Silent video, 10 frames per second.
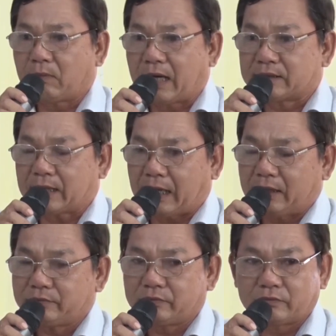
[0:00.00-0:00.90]
tri cũng phản
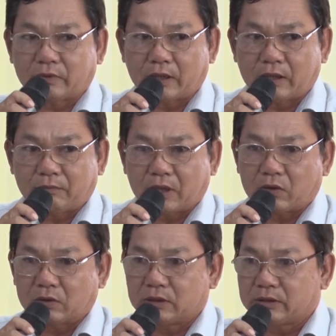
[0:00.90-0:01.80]
ánh hiện nay
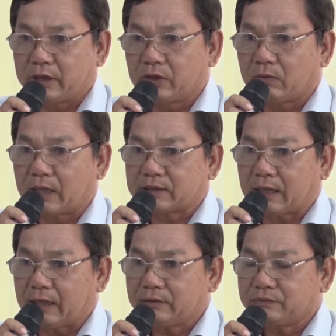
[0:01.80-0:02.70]
tại một số bệnh viện,
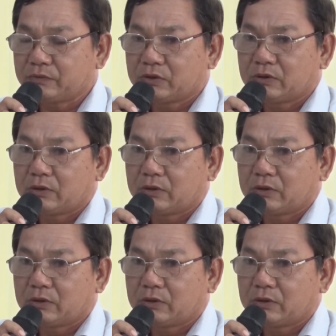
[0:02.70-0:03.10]
việc